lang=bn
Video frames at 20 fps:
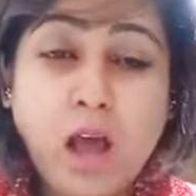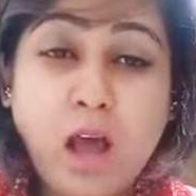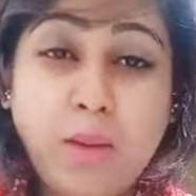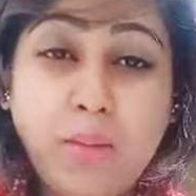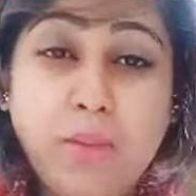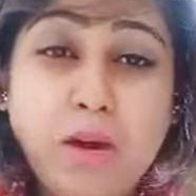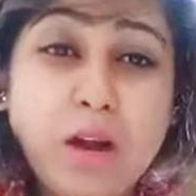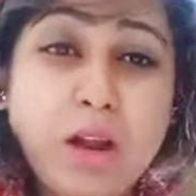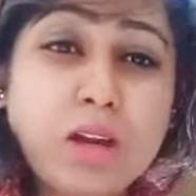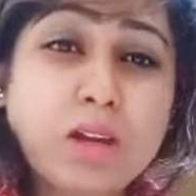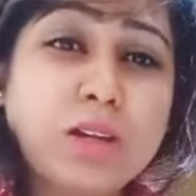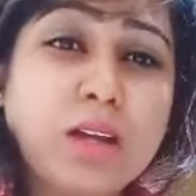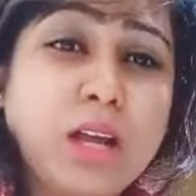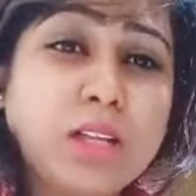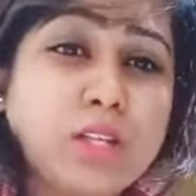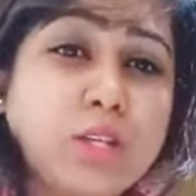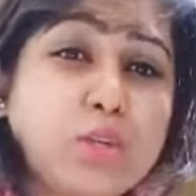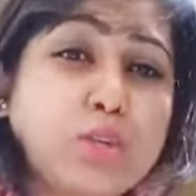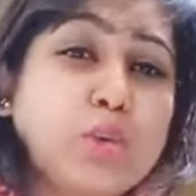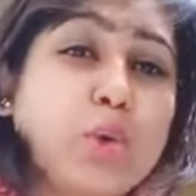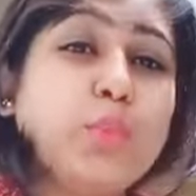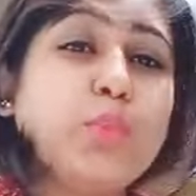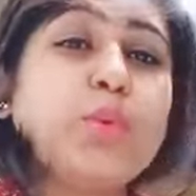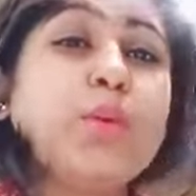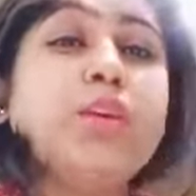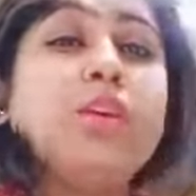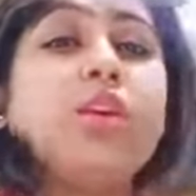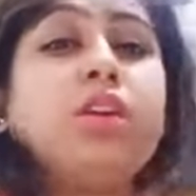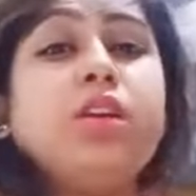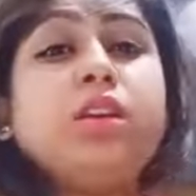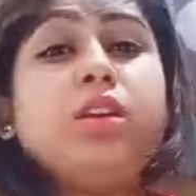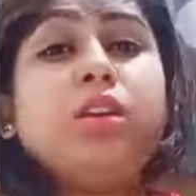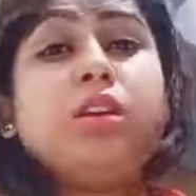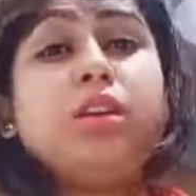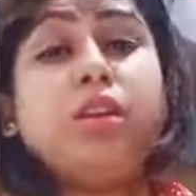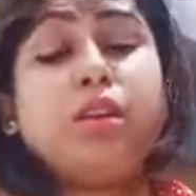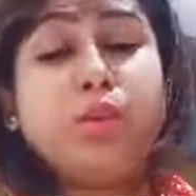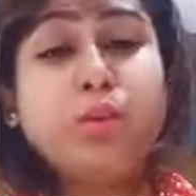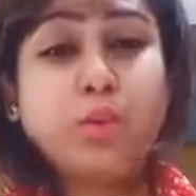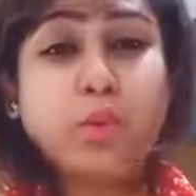আমার কাছে
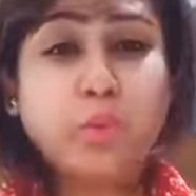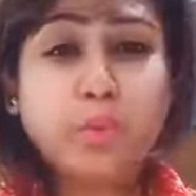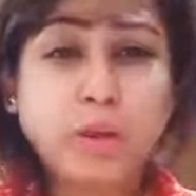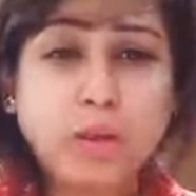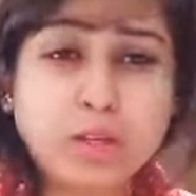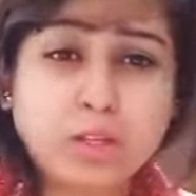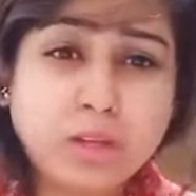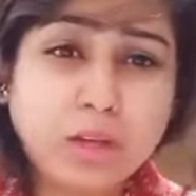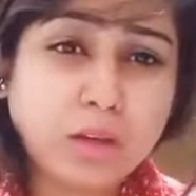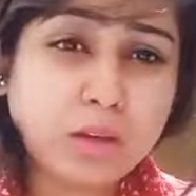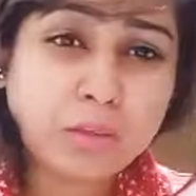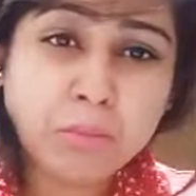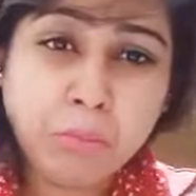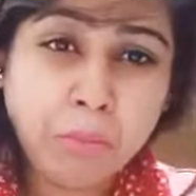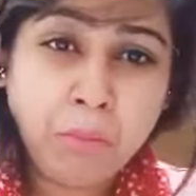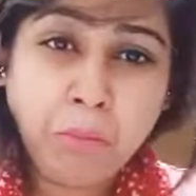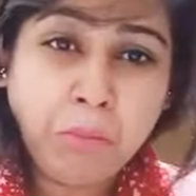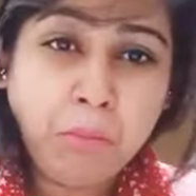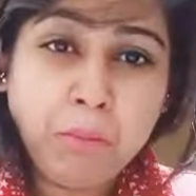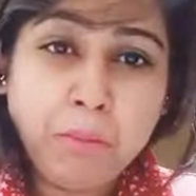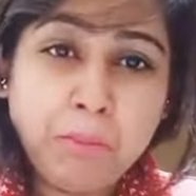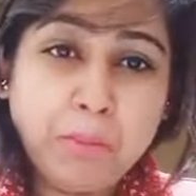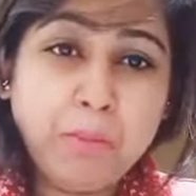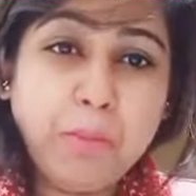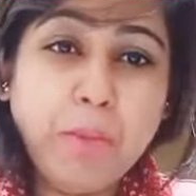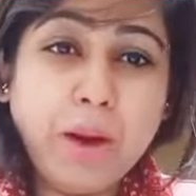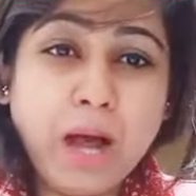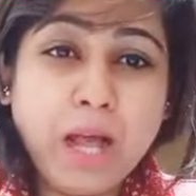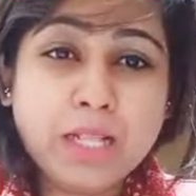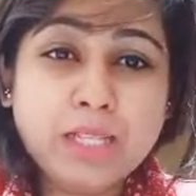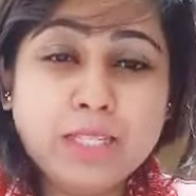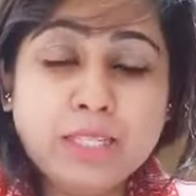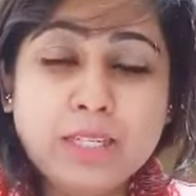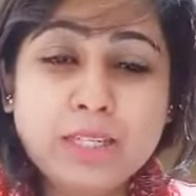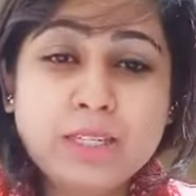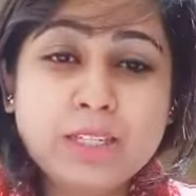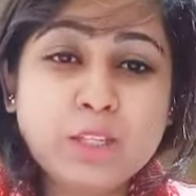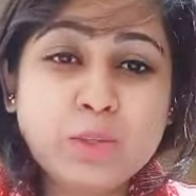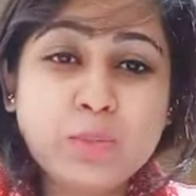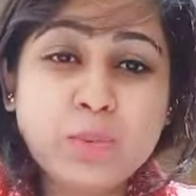শপিংয়ের এরকম একটা বাজে
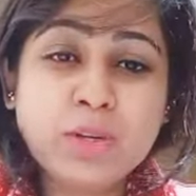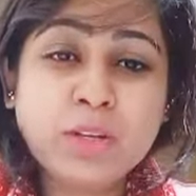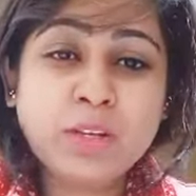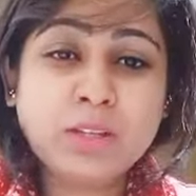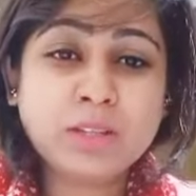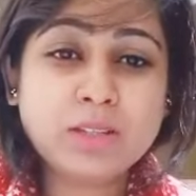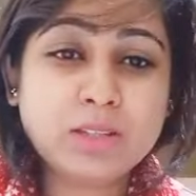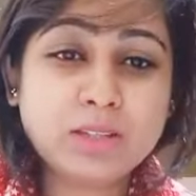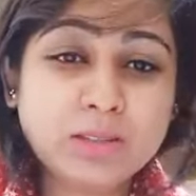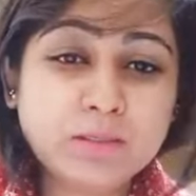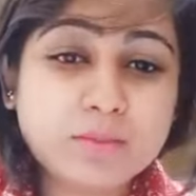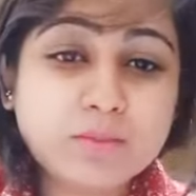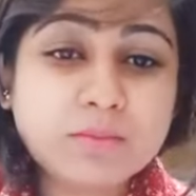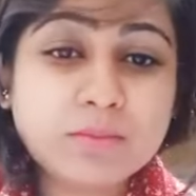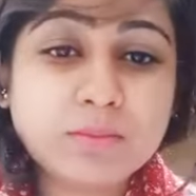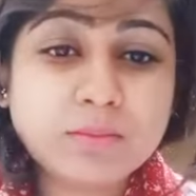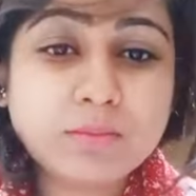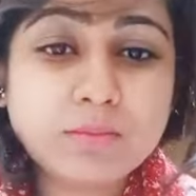এক্সপিরিয়েন্স